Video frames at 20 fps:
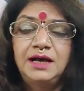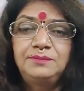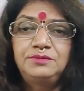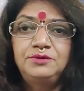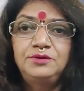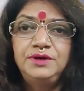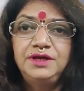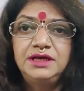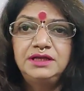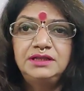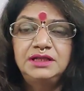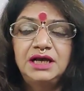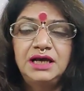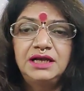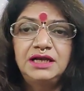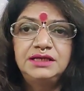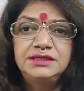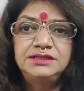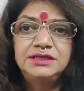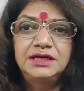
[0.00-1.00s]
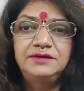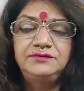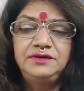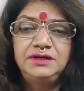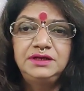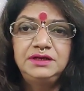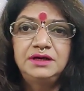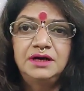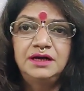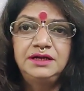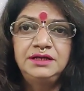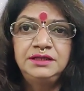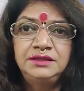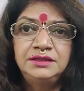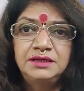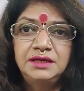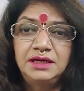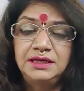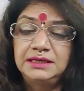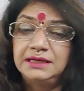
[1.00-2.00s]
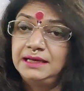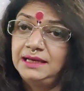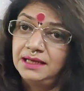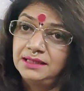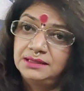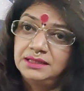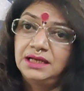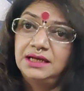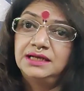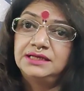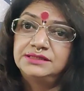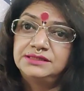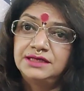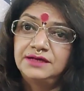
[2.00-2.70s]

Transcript: आपको एक ताला चाबी खरीद कर नया ताला